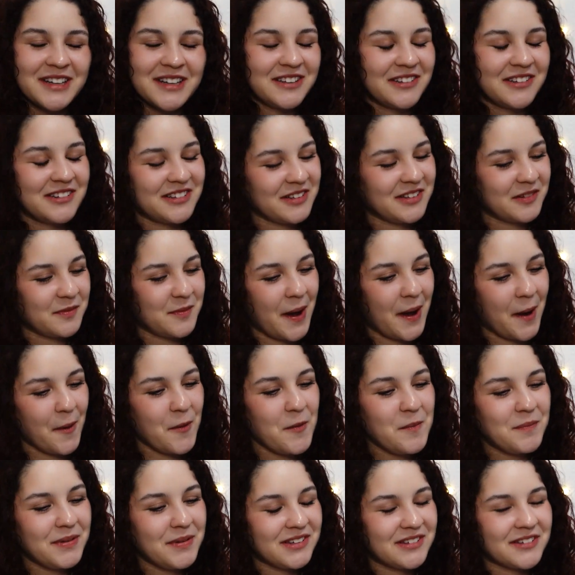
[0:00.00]
Entonces
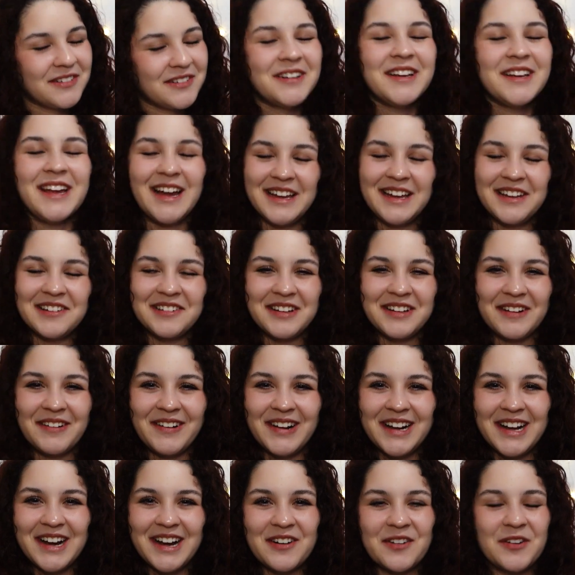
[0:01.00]
bajo un piso y ahí
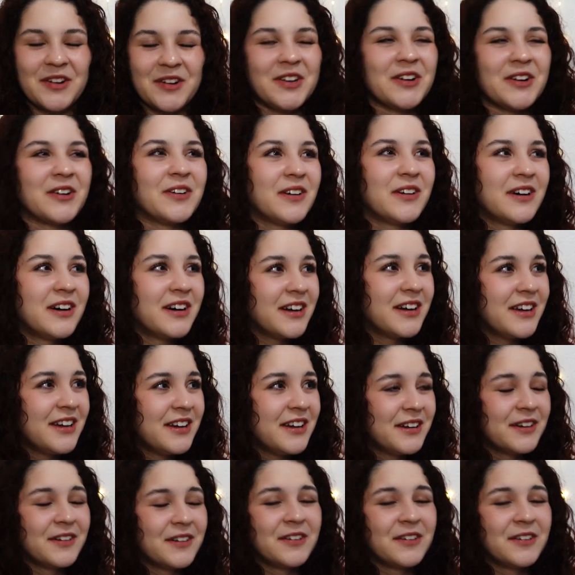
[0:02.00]
estaba el carro y yo, ay,